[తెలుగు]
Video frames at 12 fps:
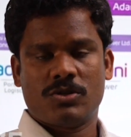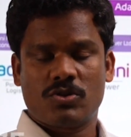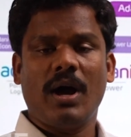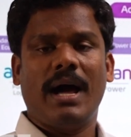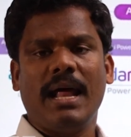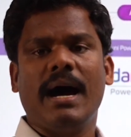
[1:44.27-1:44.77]

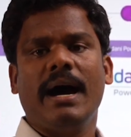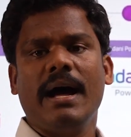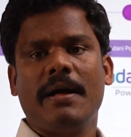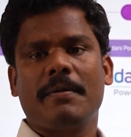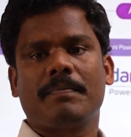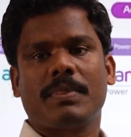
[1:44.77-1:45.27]
సో అలా
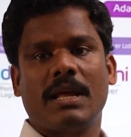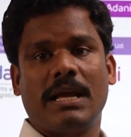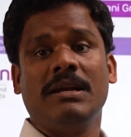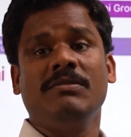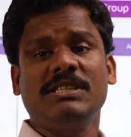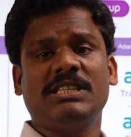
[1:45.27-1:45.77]

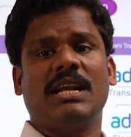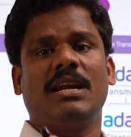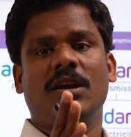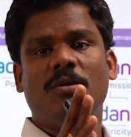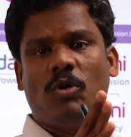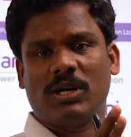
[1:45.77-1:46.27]

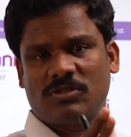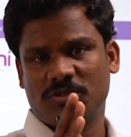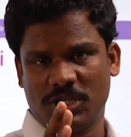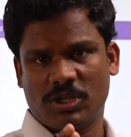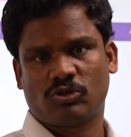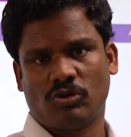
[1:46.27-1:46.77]
ఇన్వెస్టర్లను మోసం
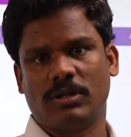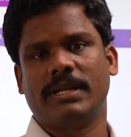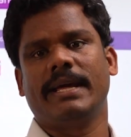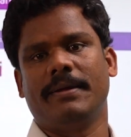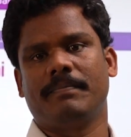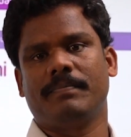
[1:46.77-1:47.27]

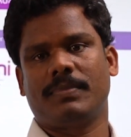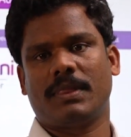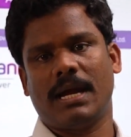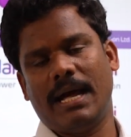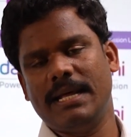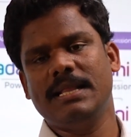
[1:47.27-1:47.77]
చేస్తోంది
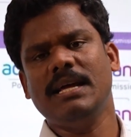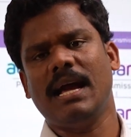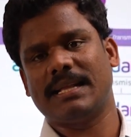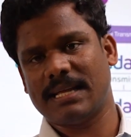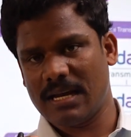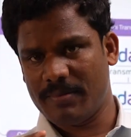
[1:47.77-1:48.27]
అనేది
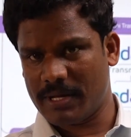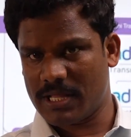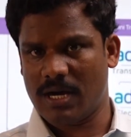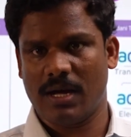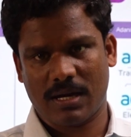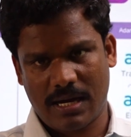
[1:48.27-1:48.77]
అదాని మీద
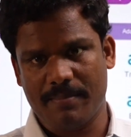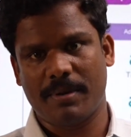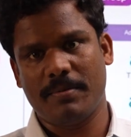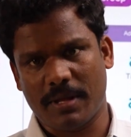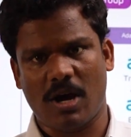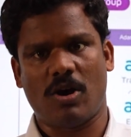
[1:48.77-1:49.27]

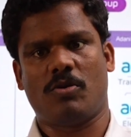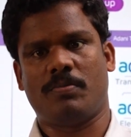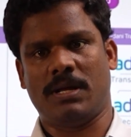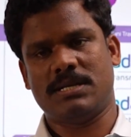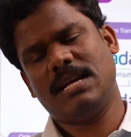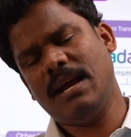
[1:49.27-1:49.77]
కంపెనీ మీద
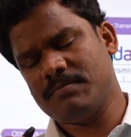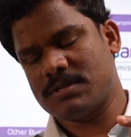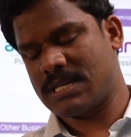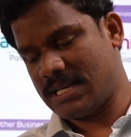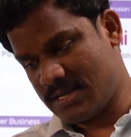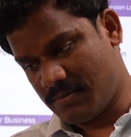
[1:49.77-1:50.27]
ఆరోపణ సేమ్
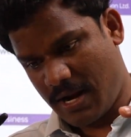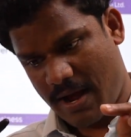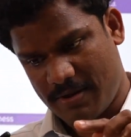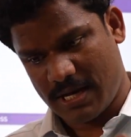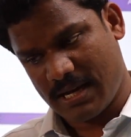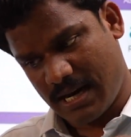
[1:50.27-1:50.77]
సత్యం
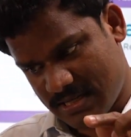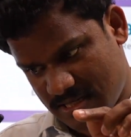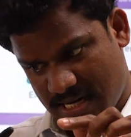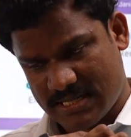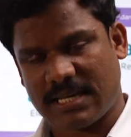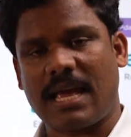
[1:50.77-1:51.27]
రామలింగరాజు
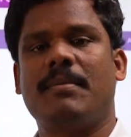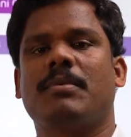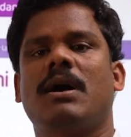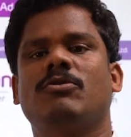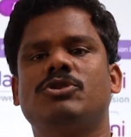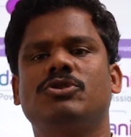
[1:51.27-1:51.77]
గారి స్కామ్
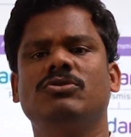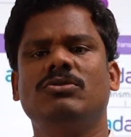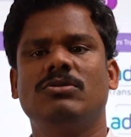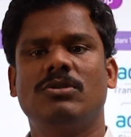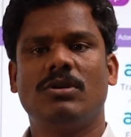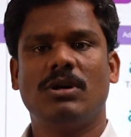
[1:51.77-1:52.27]
కావచ్చు
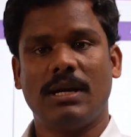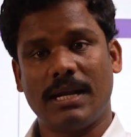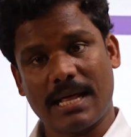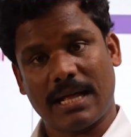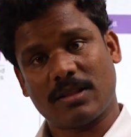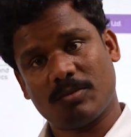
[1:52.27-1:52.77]

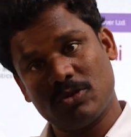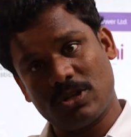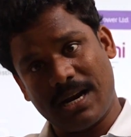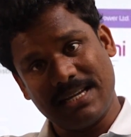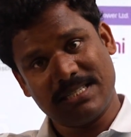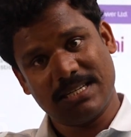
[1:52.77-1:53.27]
లేదా అంతకుముందు
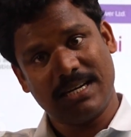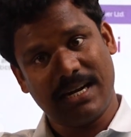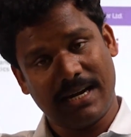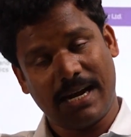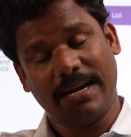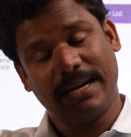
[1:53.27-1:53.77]
నైన్టీన్
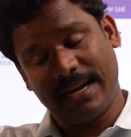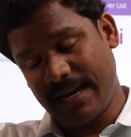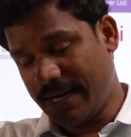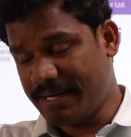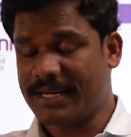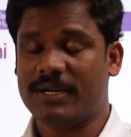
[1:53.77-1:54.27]
నైన్టీన్
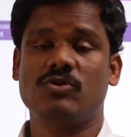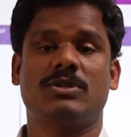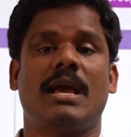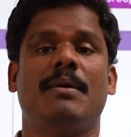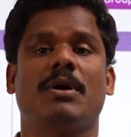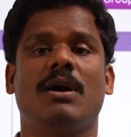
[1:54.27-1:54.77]
నైంటీ టూ
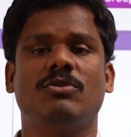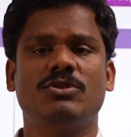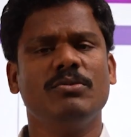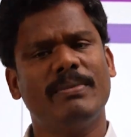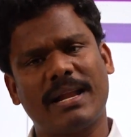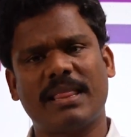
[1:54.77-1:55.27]
స్కామ్
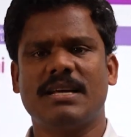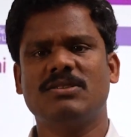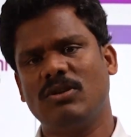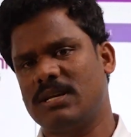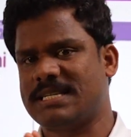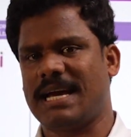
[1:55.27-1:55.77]
కావచ్చు మన
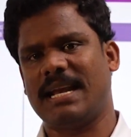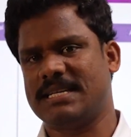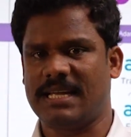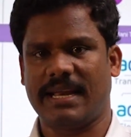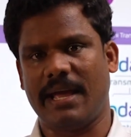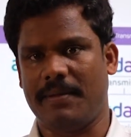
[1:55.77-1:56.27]
దేశంలో చాలా
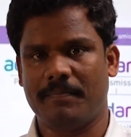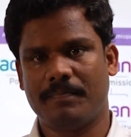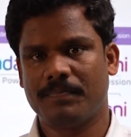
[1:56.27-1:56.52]
జరిగాయి